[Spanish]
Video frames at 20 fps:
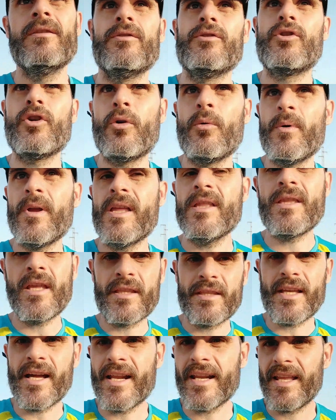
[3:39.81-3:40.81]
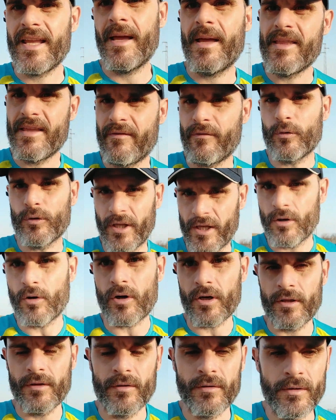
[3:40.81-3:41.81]
Yo voy a intentar que disfrutéis
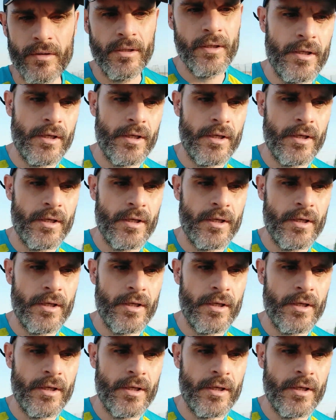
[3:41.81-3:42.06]
corriendo.